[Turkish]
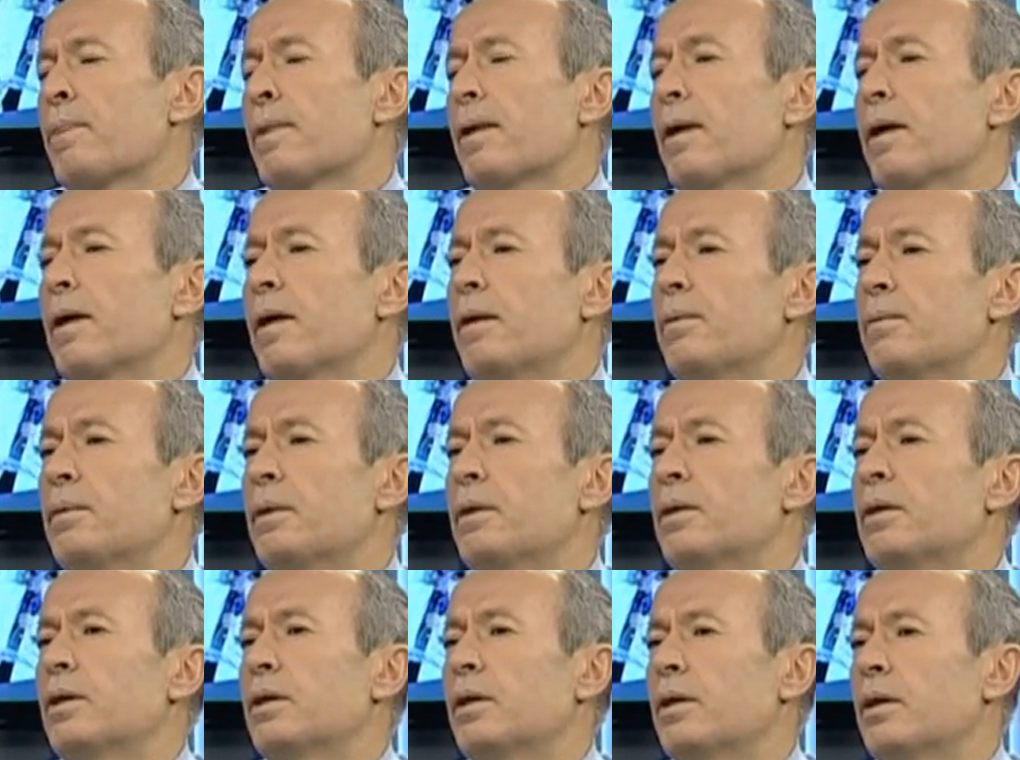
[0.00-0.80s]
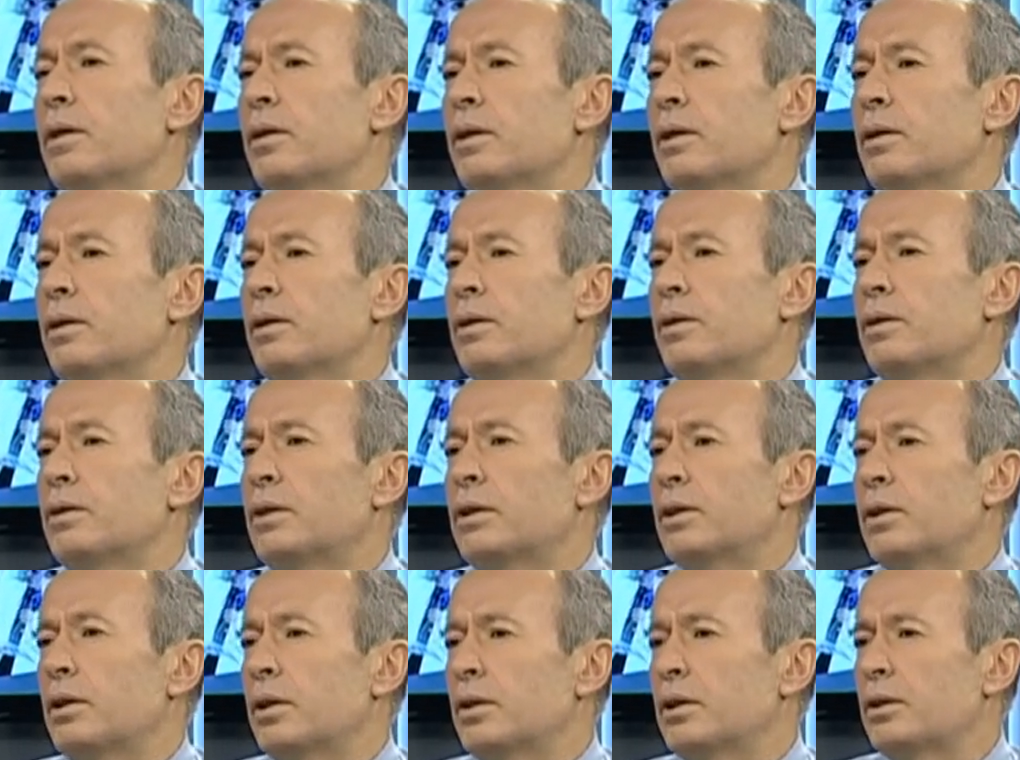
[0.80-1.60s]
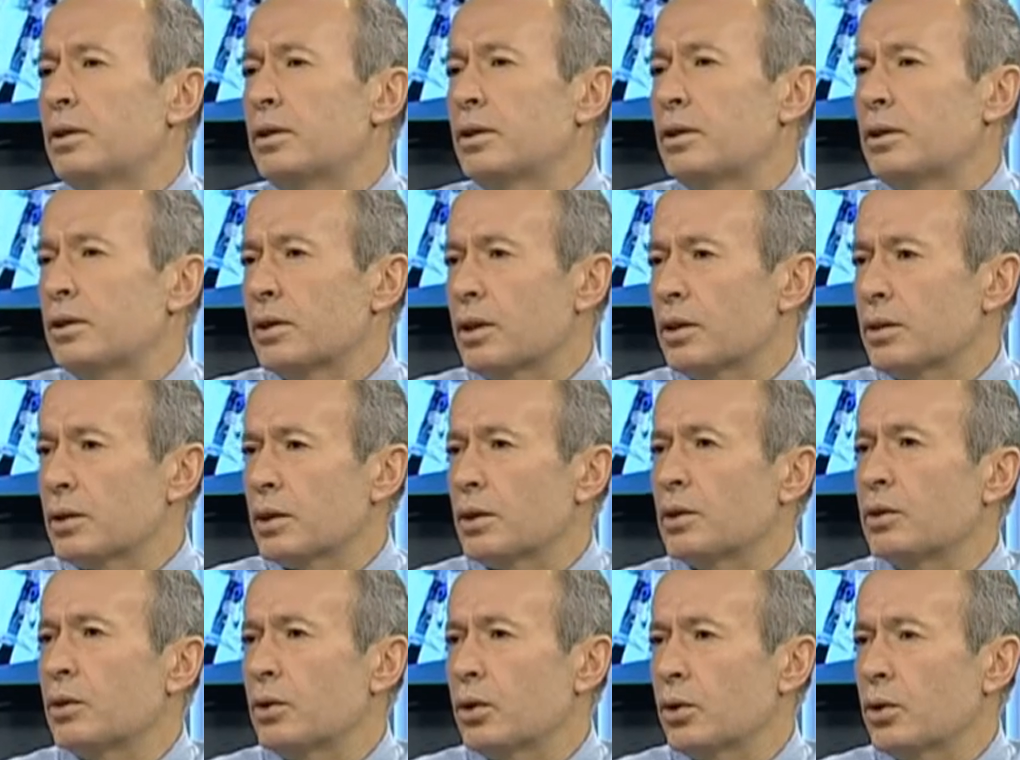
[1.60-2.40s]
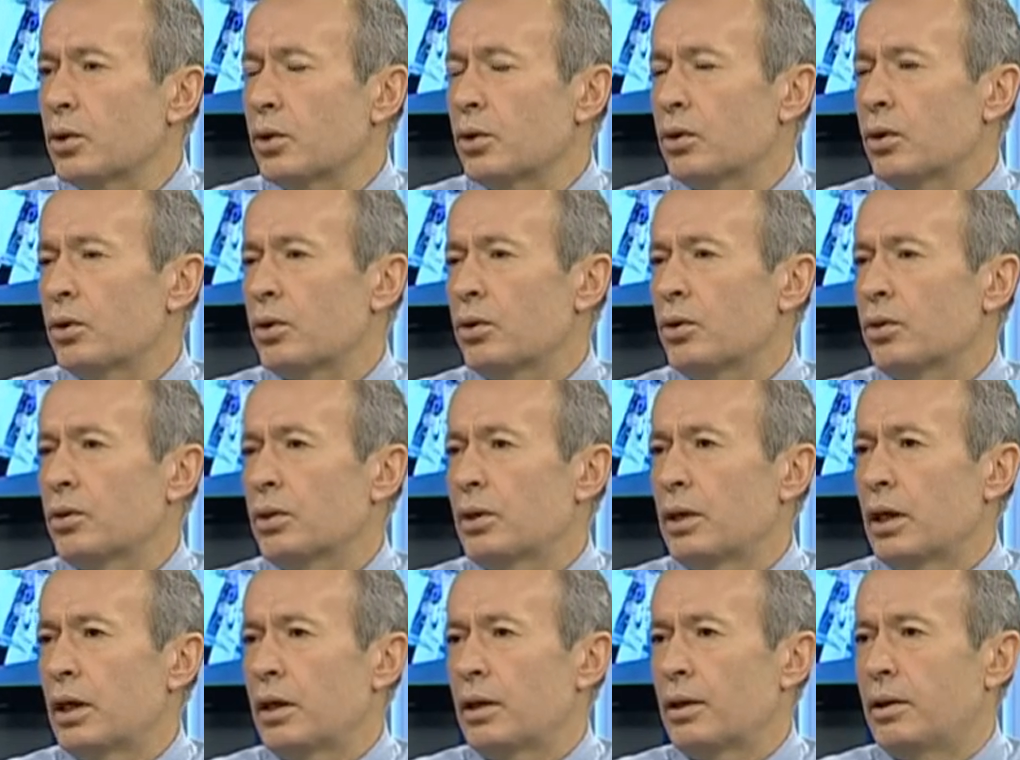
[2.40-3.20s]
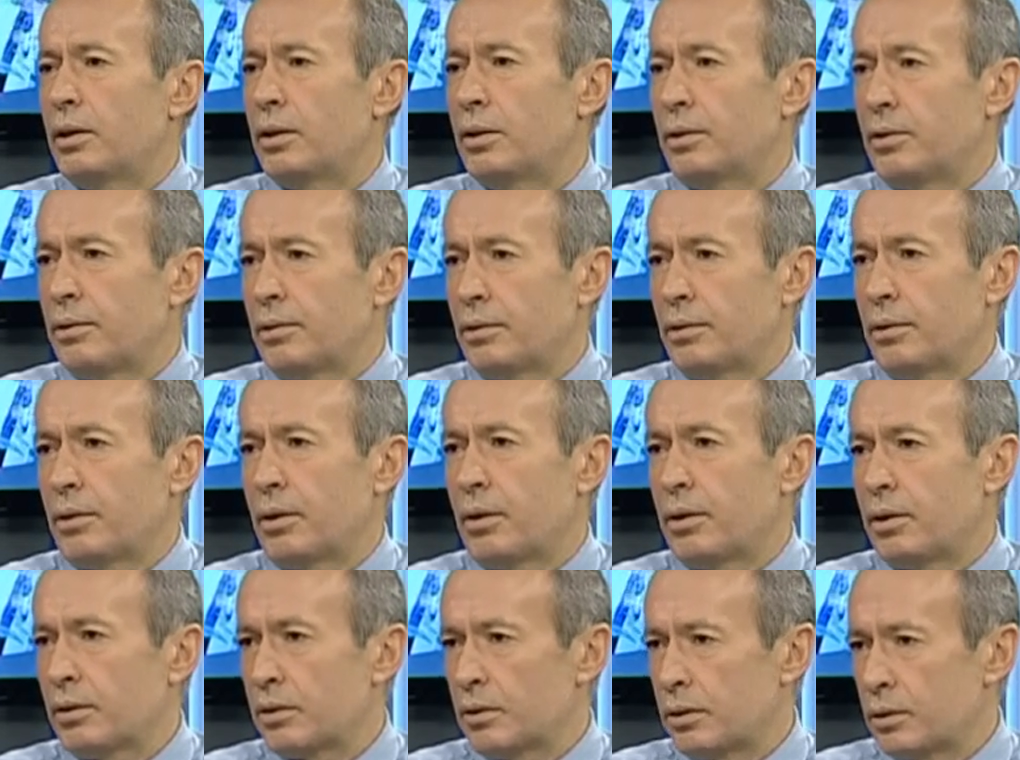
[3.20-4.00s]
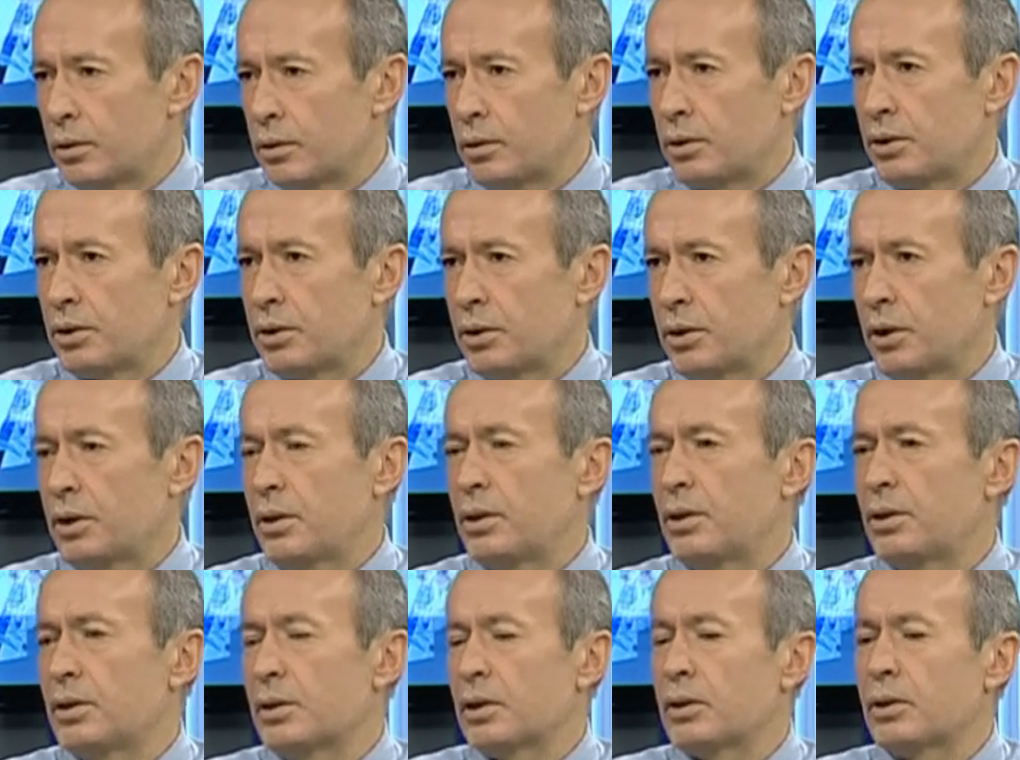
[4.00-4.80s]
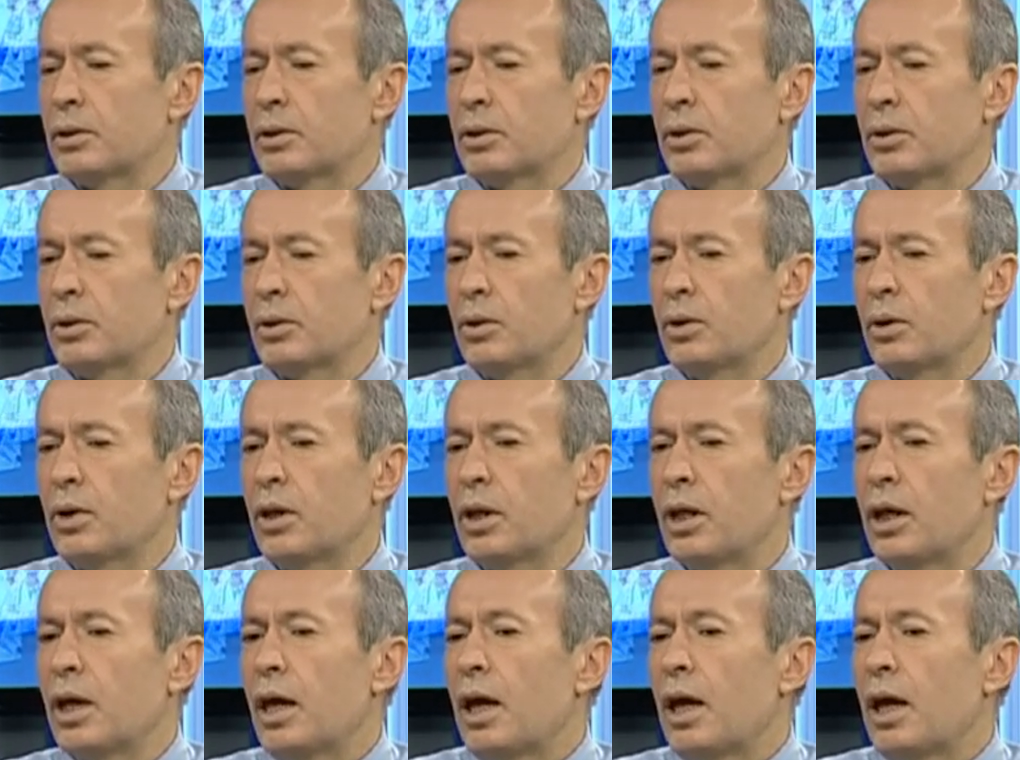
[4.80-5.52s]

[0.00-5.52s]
hem e, dikkatiniz azalıyor yani algı şeyiniz azalıyor.